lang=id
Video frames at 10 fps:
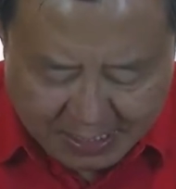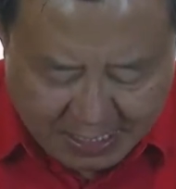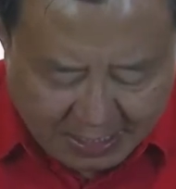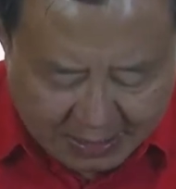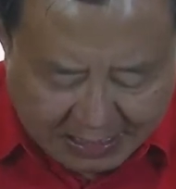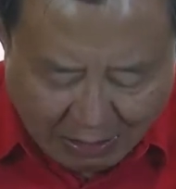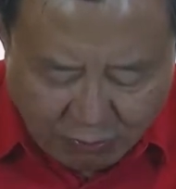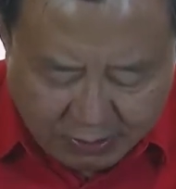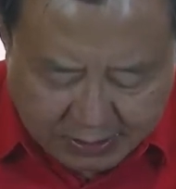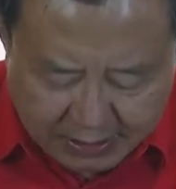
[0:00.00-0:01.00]
Di
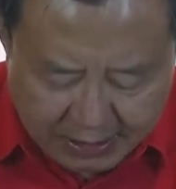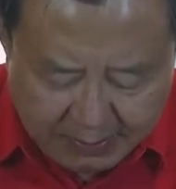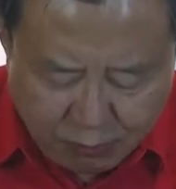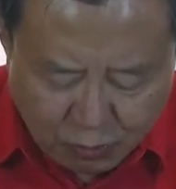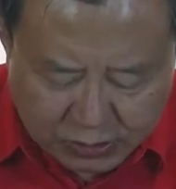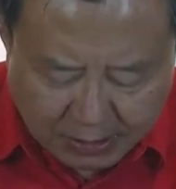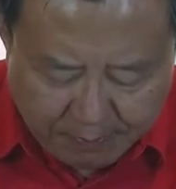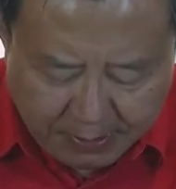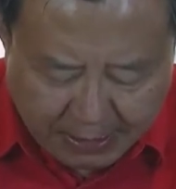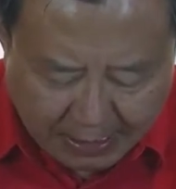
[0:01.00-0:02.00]
tahun
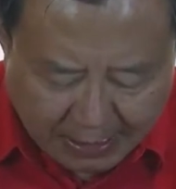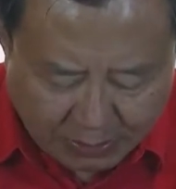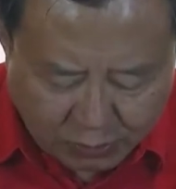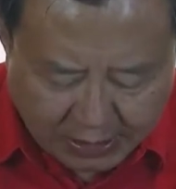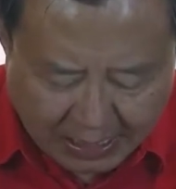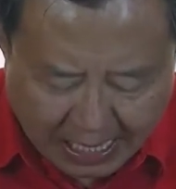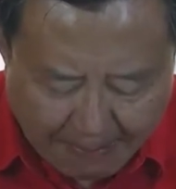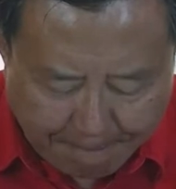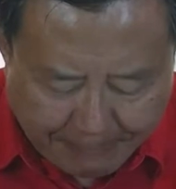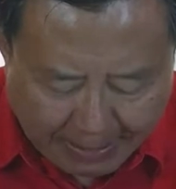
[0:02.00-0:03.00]
1984,
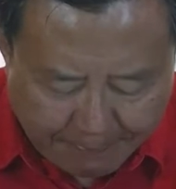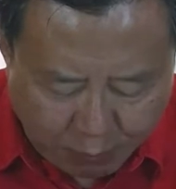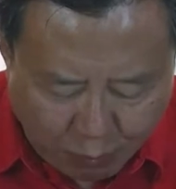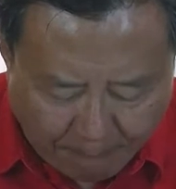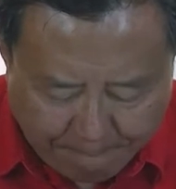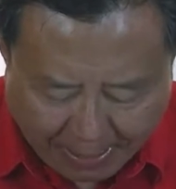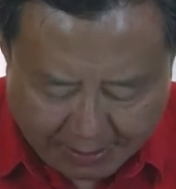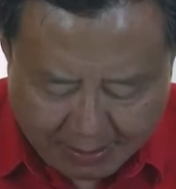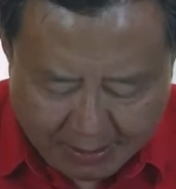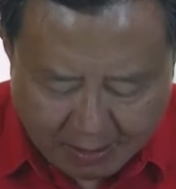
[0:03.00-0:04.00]

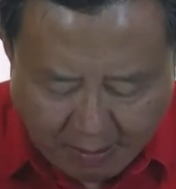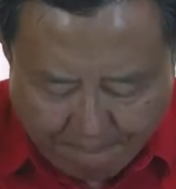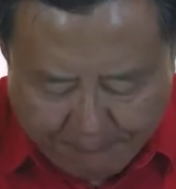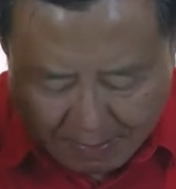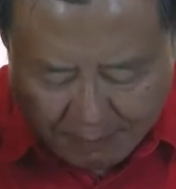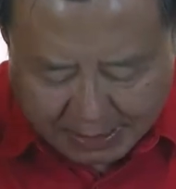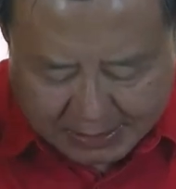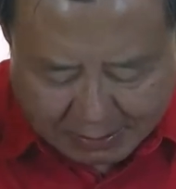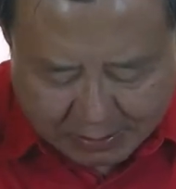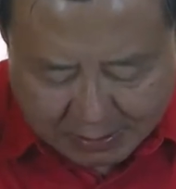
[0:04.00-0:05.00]

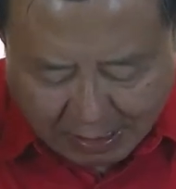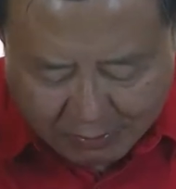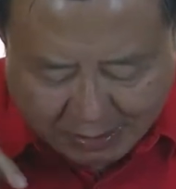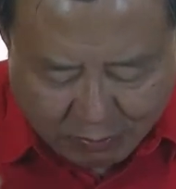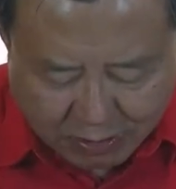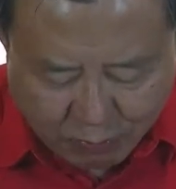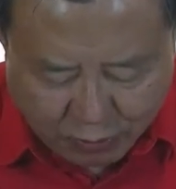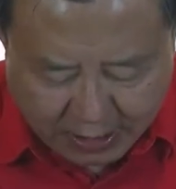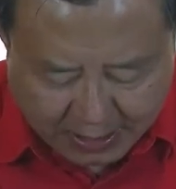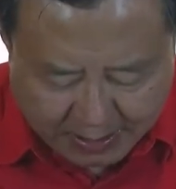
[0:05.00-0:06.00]
14 tahun
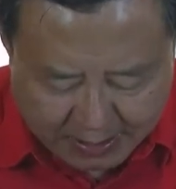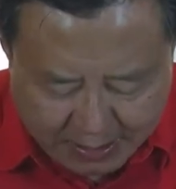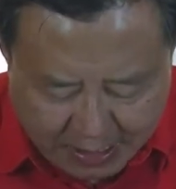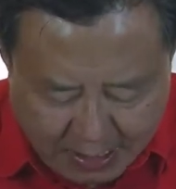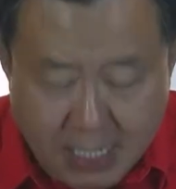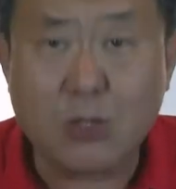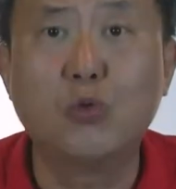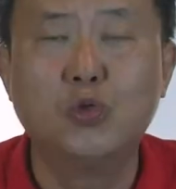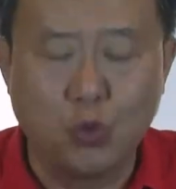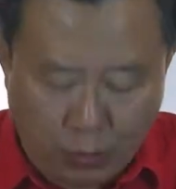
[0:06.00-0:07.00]
kemudian, dia
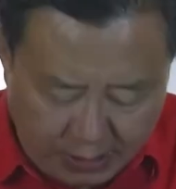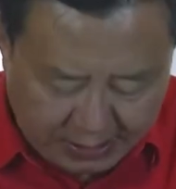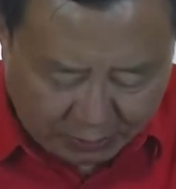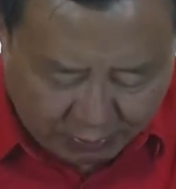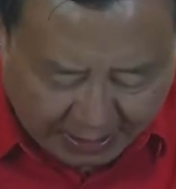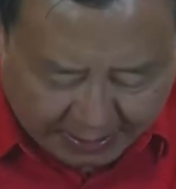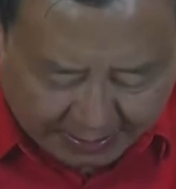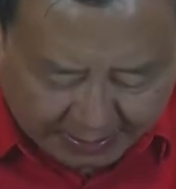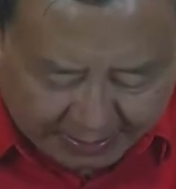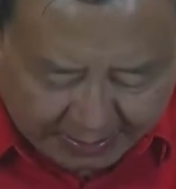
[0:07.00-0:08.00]
kunjungin satu
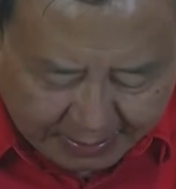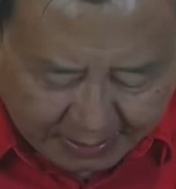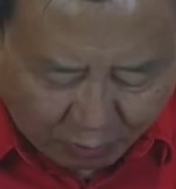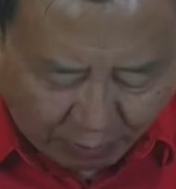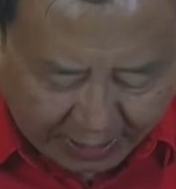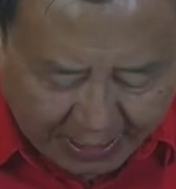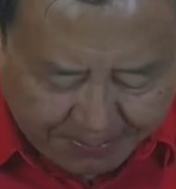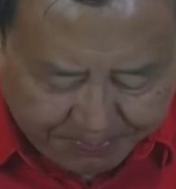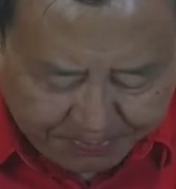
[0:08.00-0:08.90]
negara di Korea